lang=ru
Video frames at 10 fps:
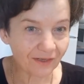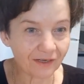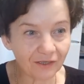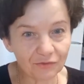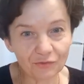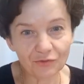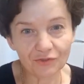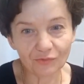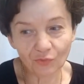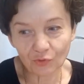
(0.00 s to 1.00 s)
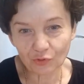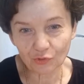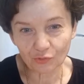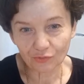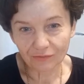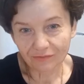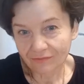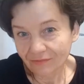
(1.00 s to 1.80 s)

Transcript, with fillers: радуюсь уксусу.